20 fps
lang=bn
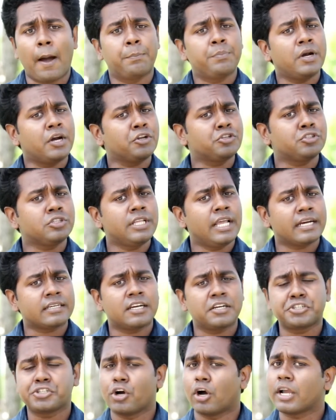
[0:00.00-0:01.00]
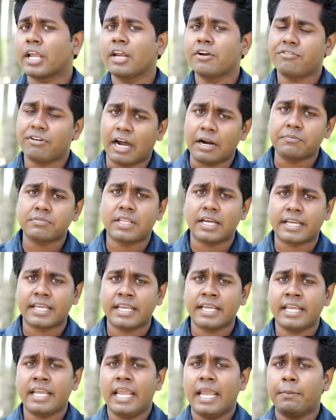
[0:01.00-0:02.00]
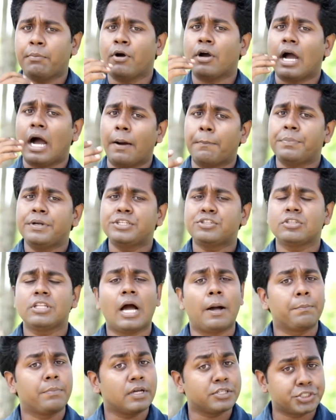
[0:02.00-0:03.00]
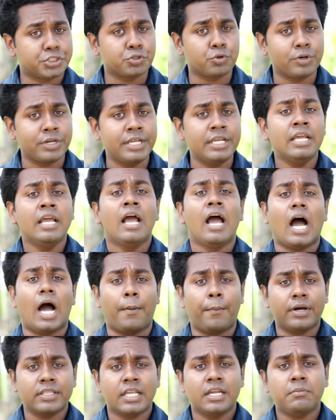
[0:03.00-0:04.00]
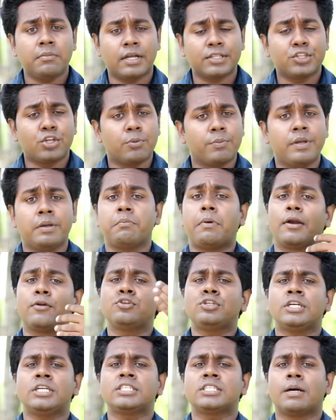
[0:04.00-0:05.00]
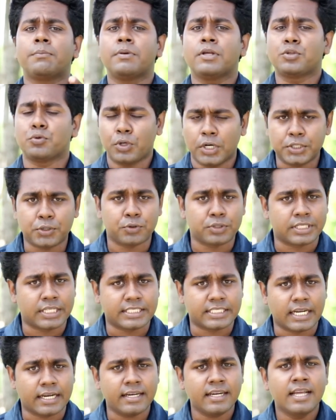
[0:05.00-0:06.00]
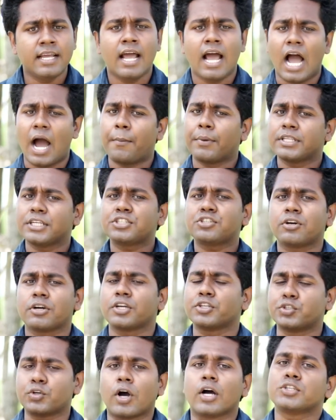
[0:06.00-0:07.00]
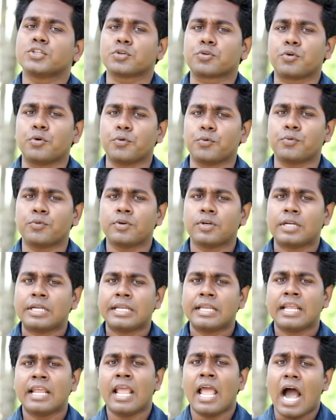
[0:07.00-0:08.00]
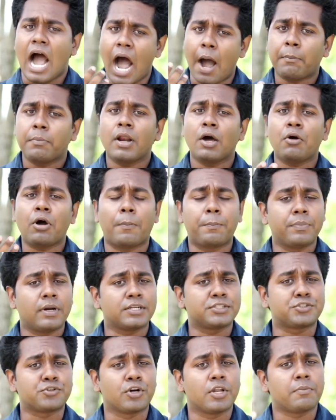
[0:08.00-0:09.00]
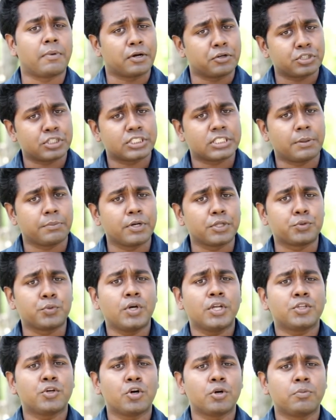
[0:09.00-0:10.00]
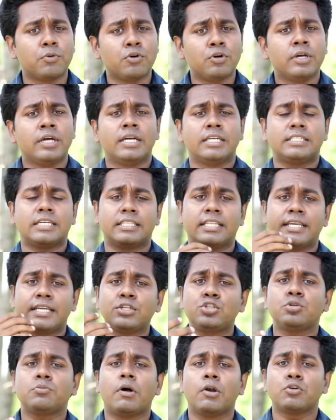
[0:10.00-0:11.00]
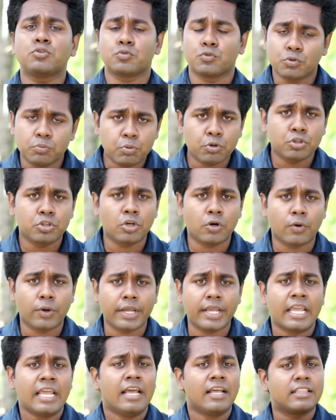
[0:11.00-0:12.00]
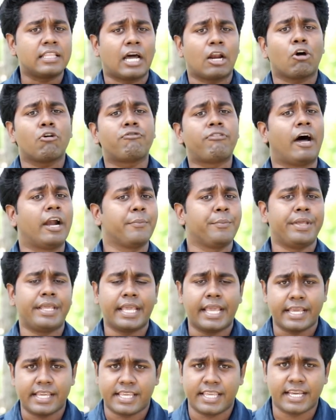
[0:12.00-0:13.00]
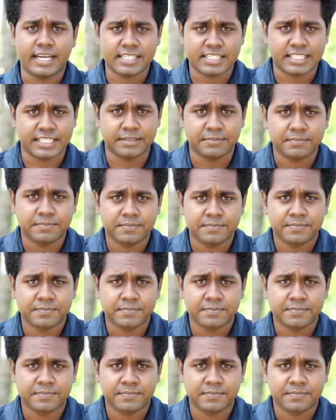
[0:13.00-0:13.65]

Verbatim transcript: আপনারও যদি একটা শখের ফার্ম থাকে এবং আপনি যদি আপনার স্টোরি আমাদের মাধ্যমে মানুষের সামনে তুলে ধরতে চান আমাদের সঙ্গে যোগাযোগ করুন আমরাও আপনার স্টোরি মানুষের সামনে তুলে ধরবো যাতে কিছু মানুষ উদ্বুদ্ধ হয়ে তারাও ফার্মিংয়ে এগিয়ে আসে